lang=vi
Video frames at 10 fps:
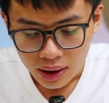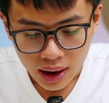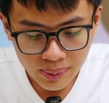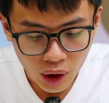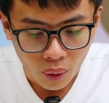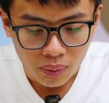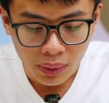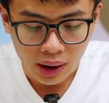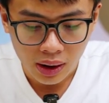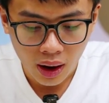Tiếp tục
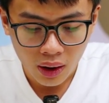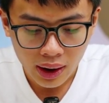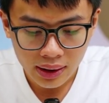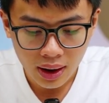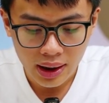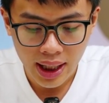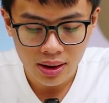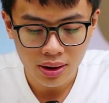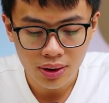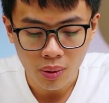mình có cái thời
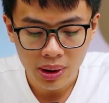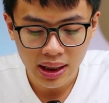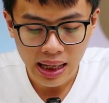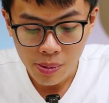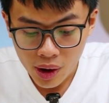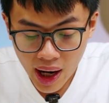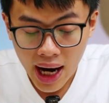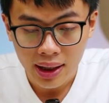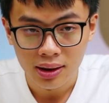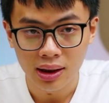gian sử dụng cái
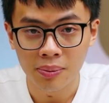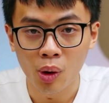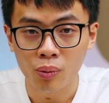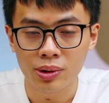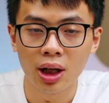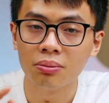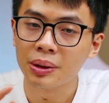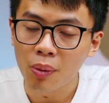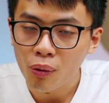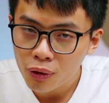camera là một giờ
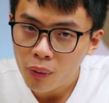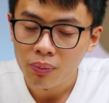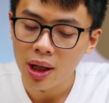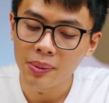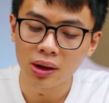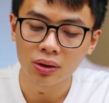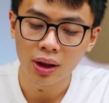mười một phút để mình có